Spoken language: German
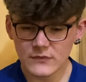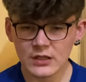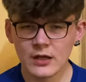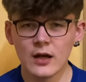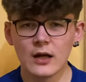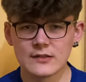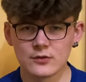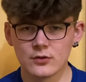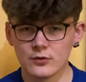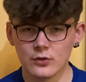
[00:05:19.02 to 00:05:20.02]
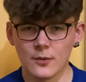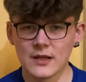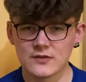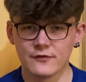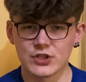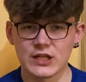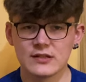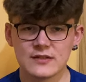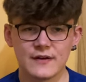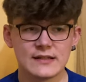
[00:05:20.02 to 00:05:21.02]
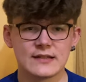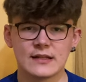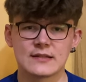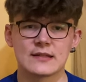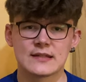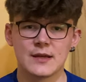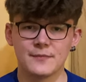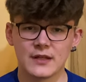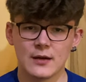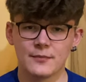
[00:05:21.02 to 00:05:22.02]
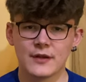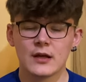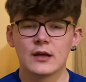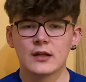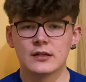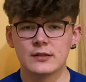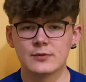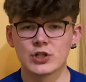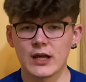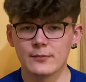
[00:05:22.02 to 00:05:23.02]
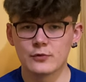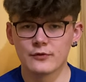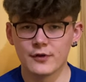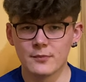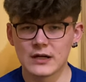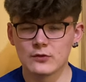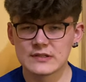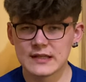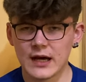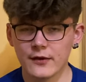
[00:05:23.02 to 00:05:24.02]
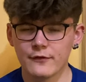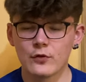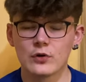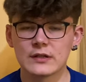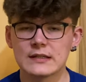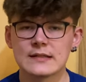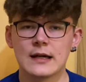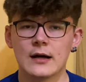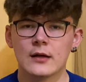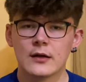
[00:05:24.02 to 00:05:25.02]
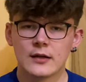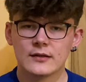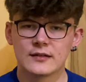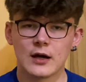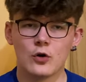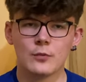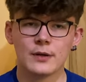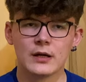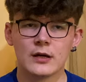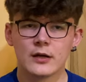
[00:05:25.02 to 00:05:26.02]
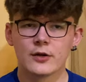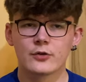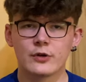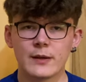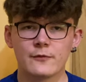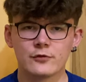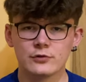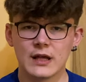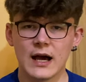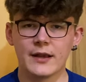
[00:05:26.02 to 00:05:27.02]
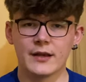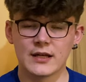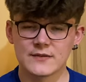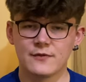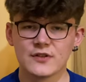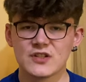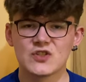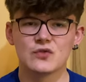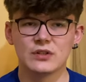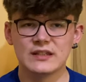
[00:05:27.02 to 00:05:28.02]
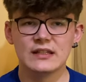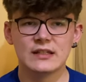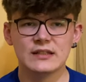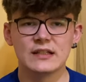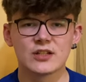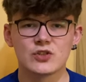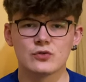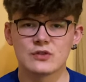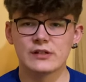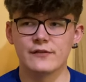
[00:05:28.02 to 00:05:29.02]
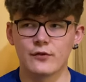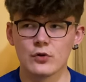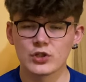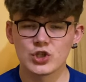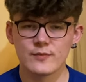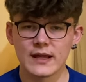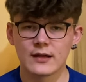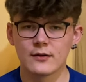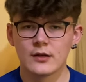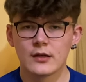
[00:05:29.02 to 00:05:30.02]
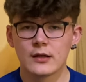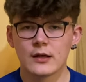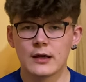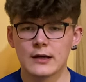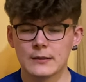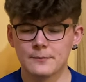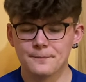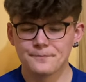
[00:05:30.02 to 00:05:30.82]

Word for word: Ja, also nochmal zum Verständnis, falls ihr jetzt geskippt habt. Die Beschreibung von Mangostanfrucht ist ja Traube, Grapefruit, Ananas, Pfirsich, so die in die Richtung soll die Frucht schmecken. Ähm,